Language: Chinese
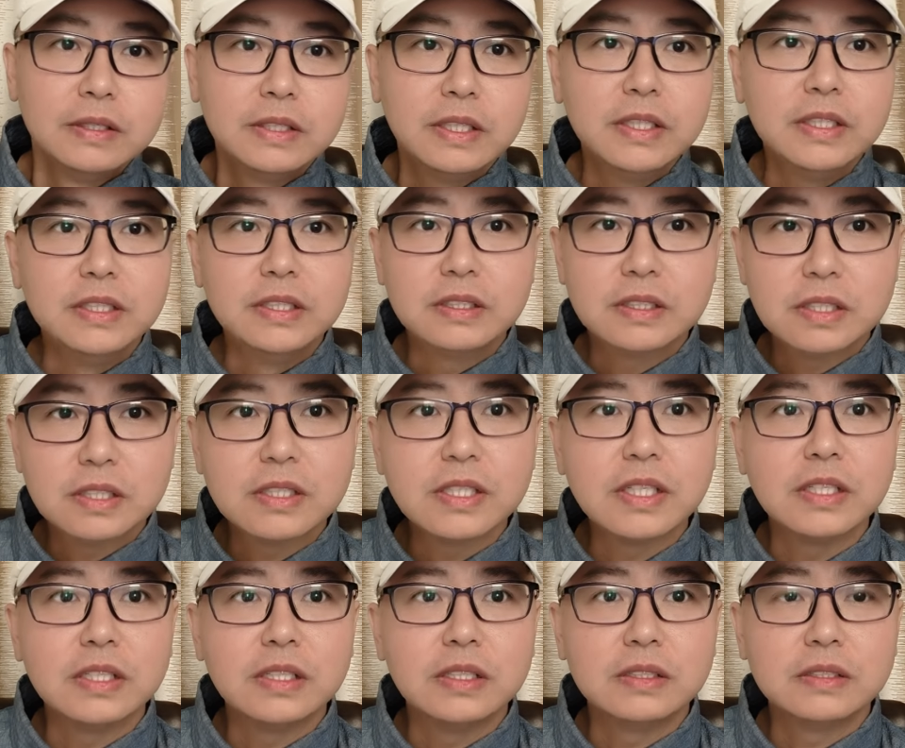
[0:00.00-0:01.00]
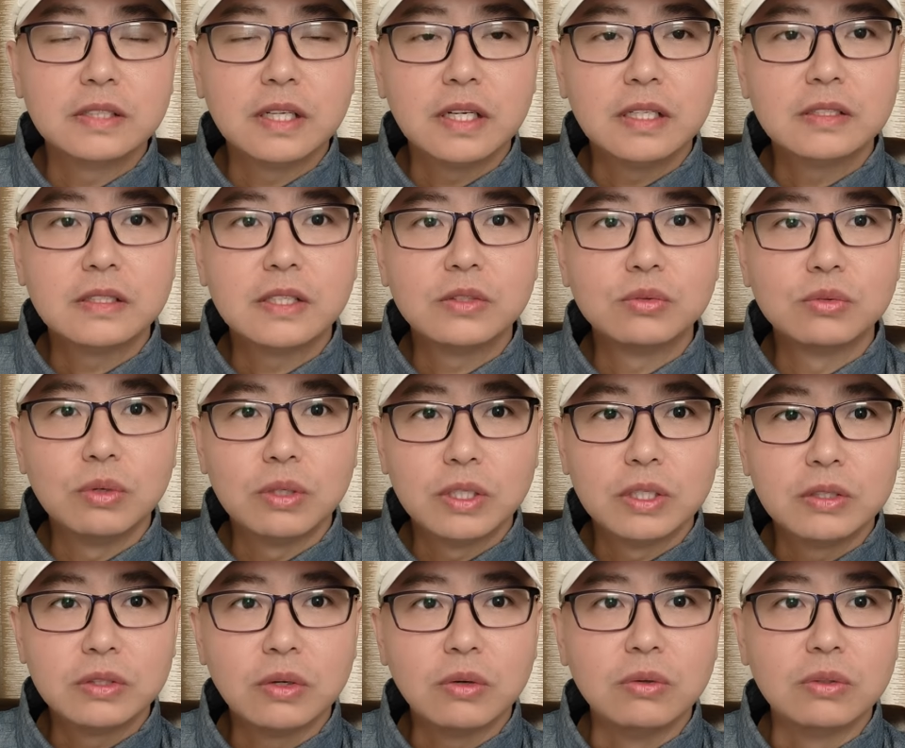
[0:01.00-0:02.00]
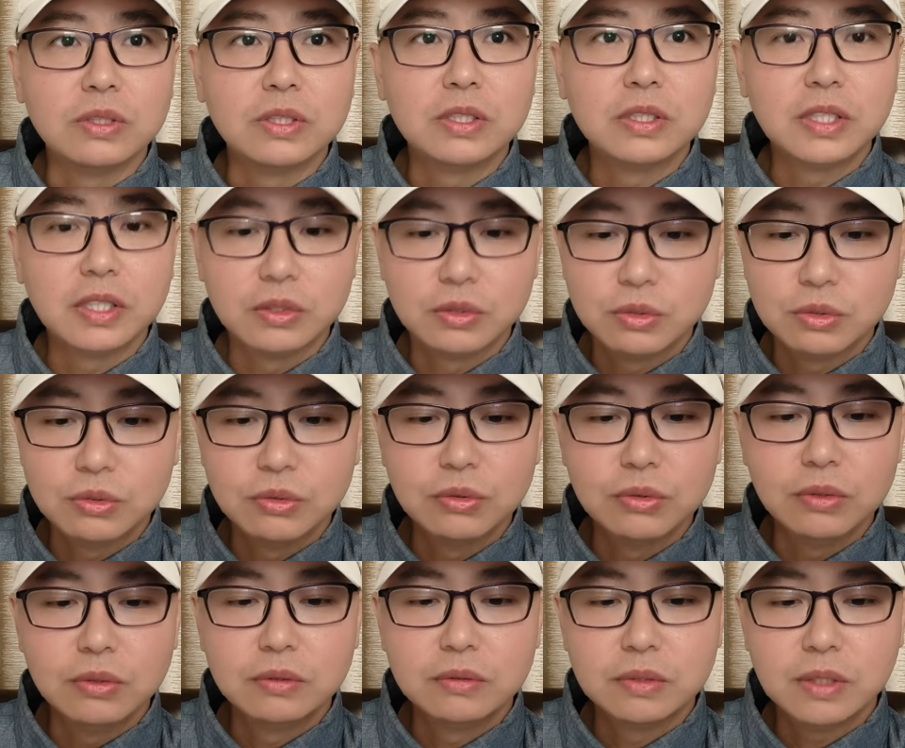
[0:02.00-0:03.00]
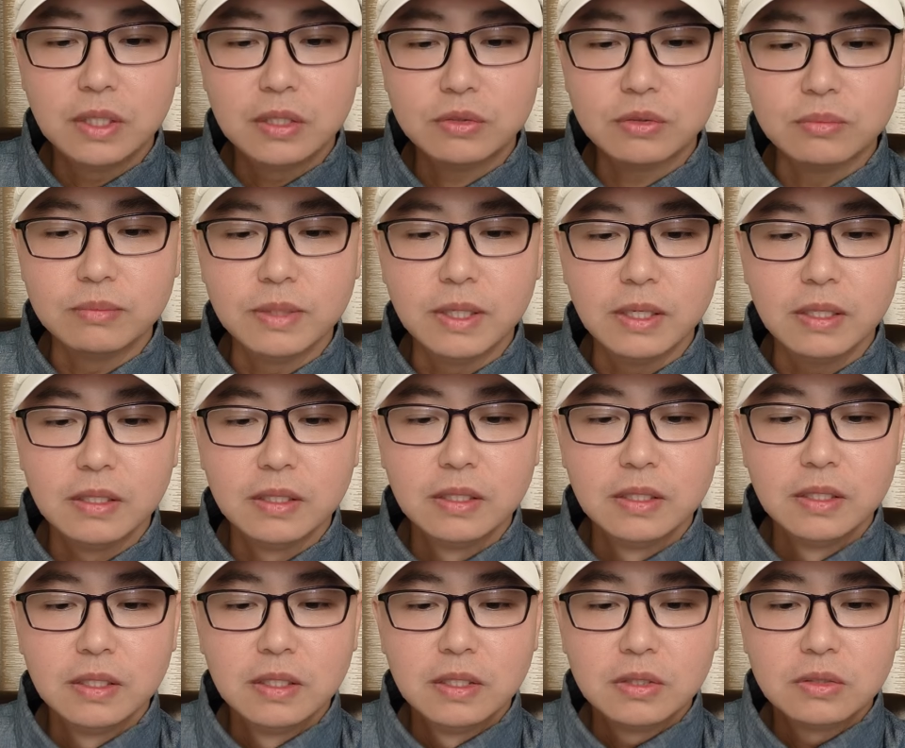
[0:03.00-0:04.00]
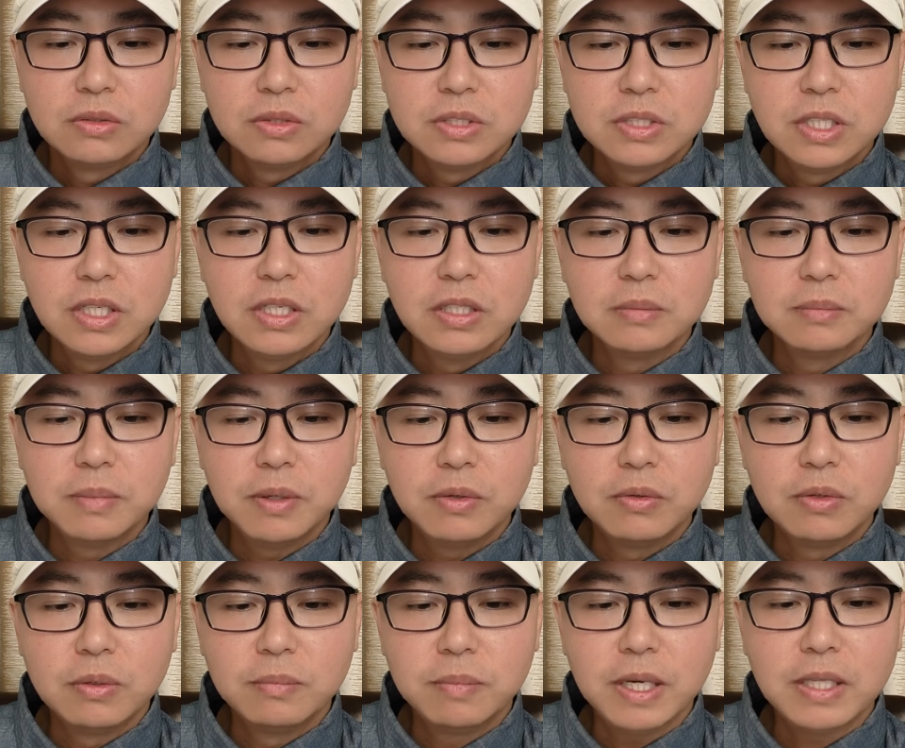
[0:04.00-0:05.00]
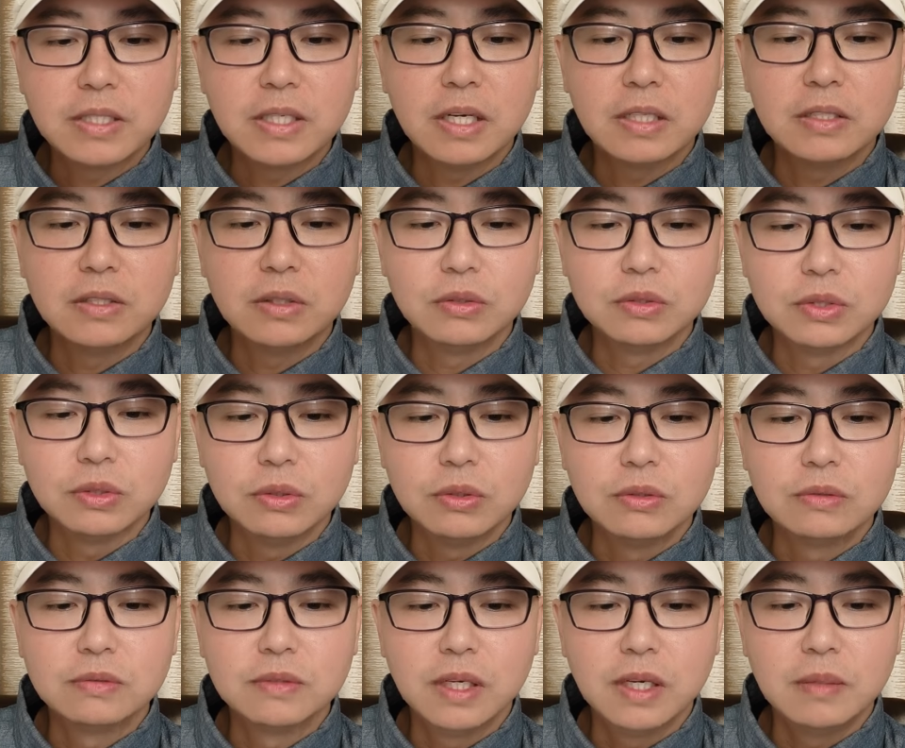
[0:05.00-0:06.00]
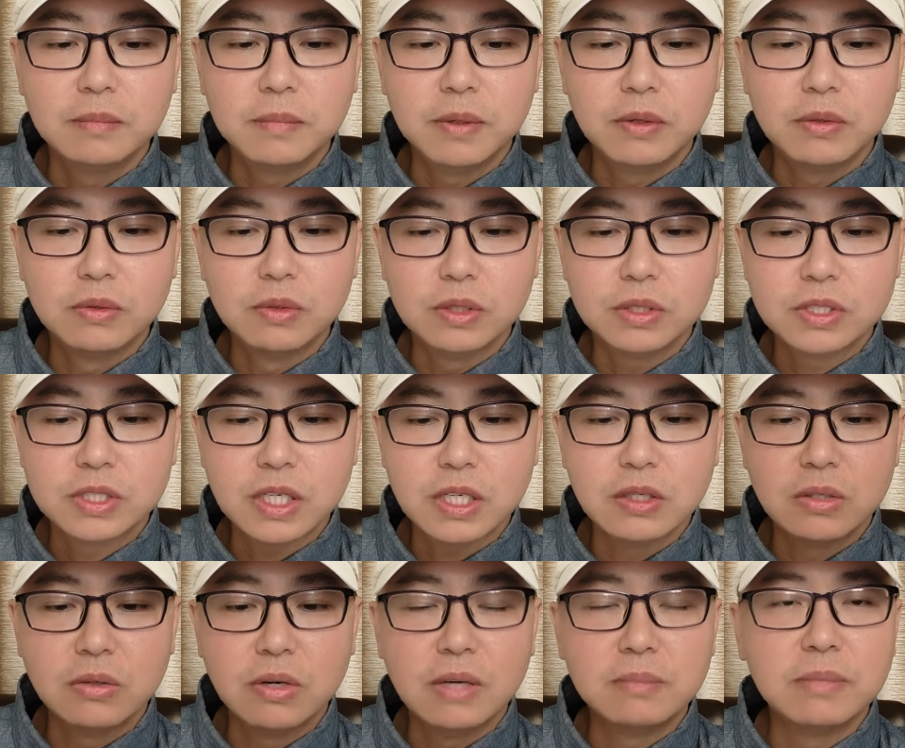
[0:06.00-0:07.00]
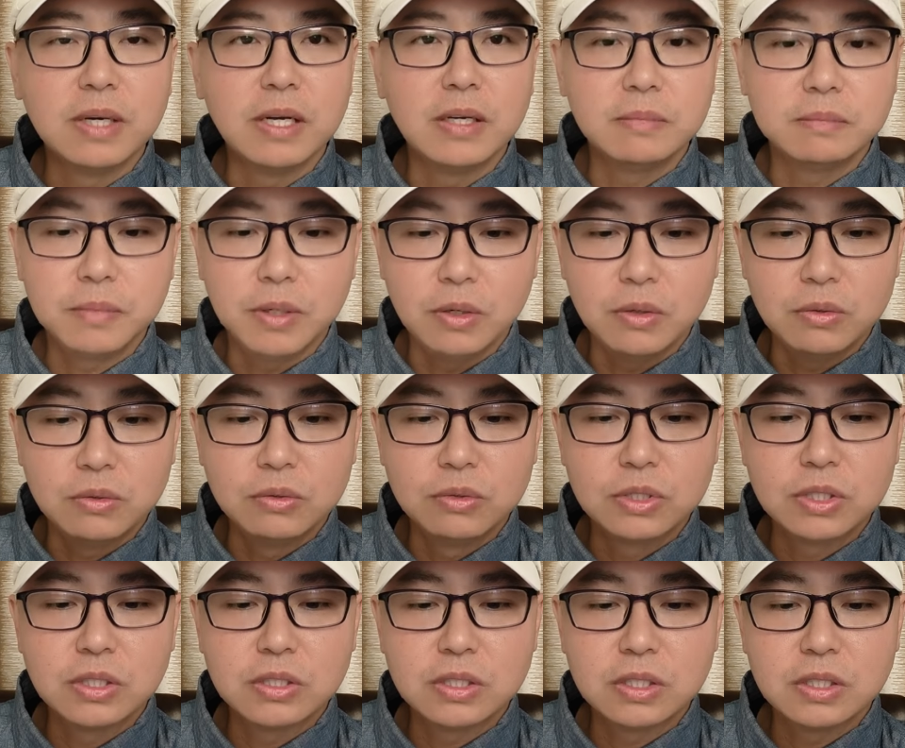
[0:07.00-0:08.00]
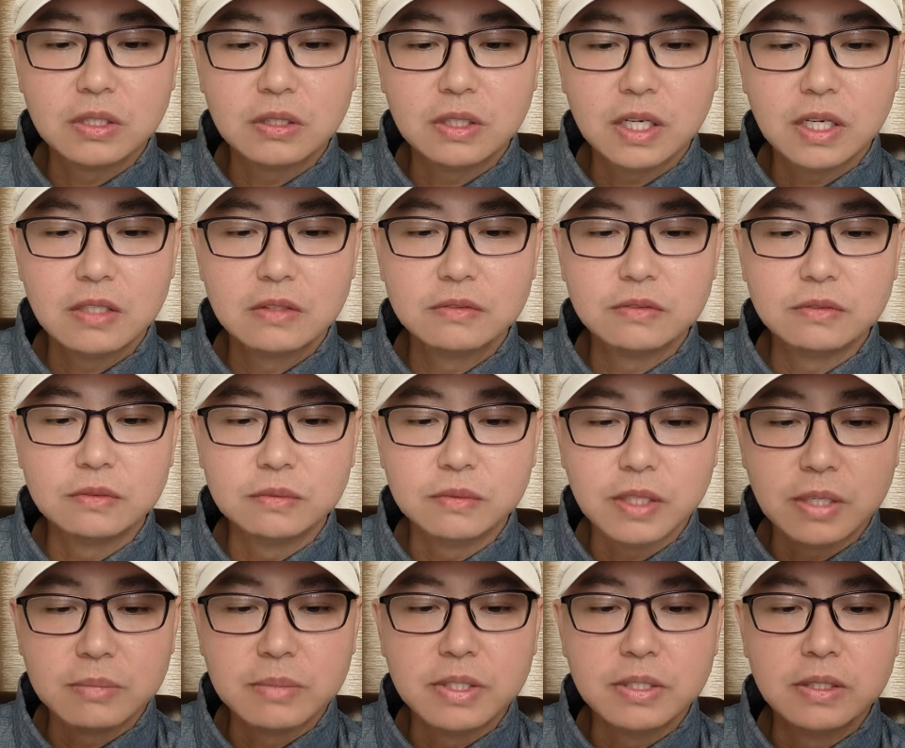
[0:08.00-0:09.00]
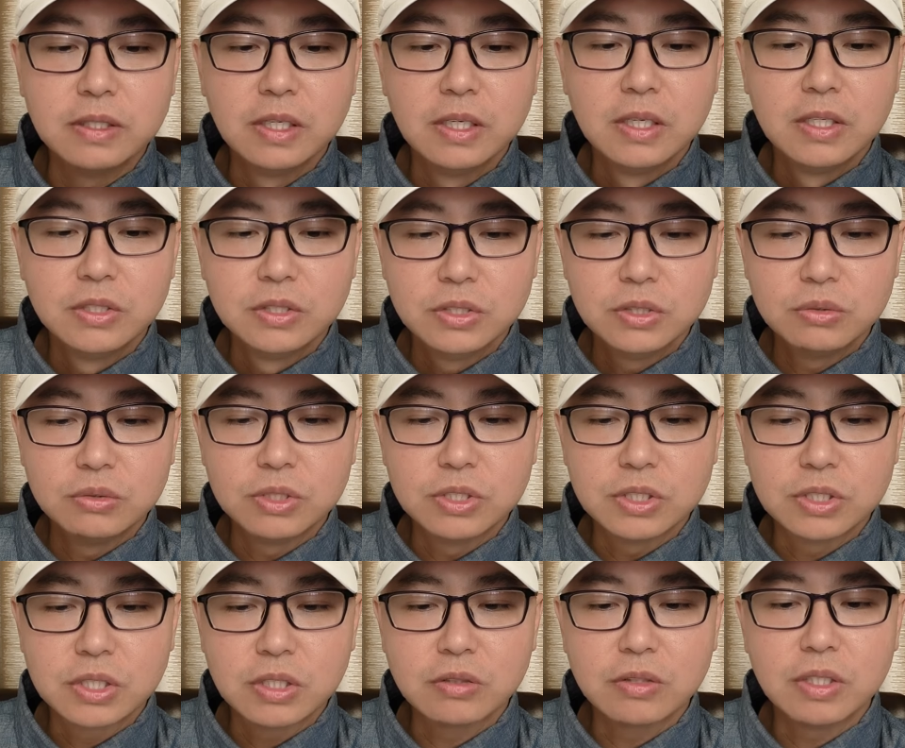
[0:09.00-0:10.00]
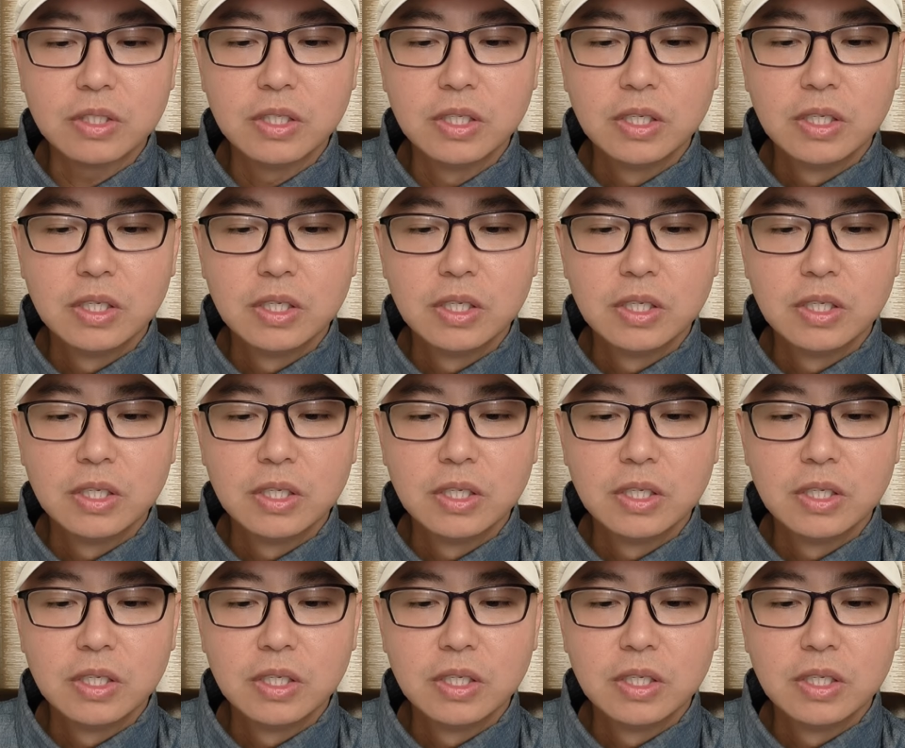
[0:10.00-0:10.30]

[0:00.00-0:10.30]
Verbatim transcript: 这已经是在啊，在做这个统治这个区域啊准备了。说禁令包括八项要求啊，包括战后安排、保护设施、安抚难民、救治伤员